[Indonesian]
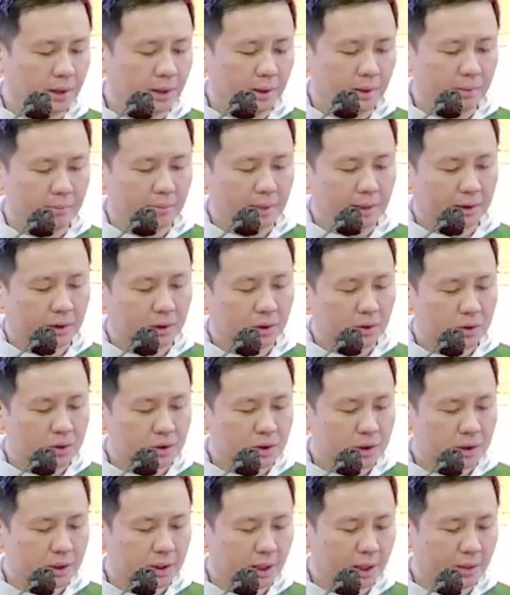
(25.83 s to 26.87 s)
Matius
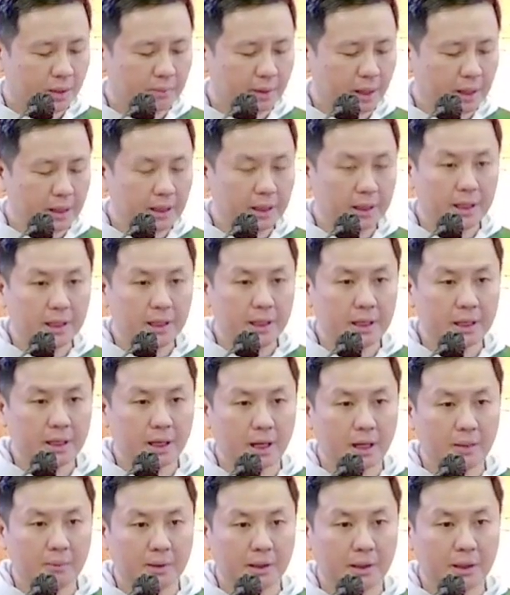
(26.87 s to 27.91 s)
segera berdiri
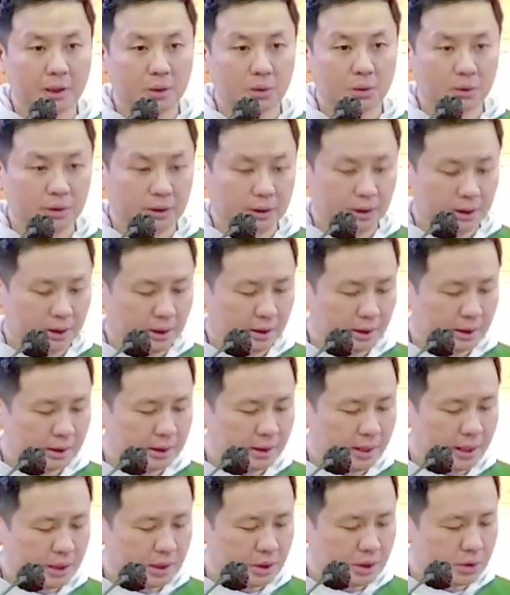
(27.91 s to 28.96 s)
dan mengikuti
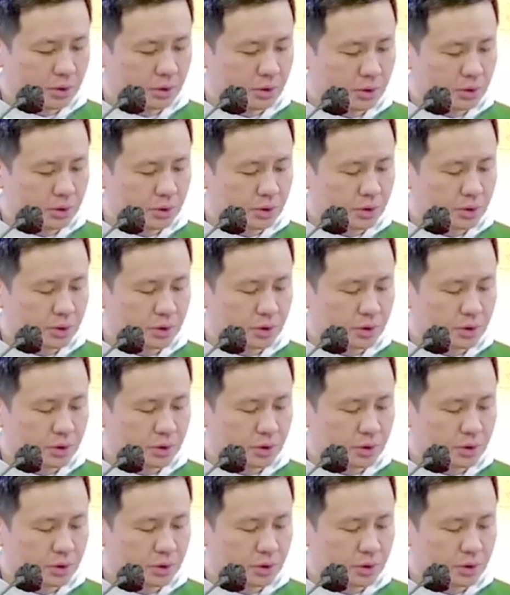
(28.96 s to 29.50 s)
Yesus.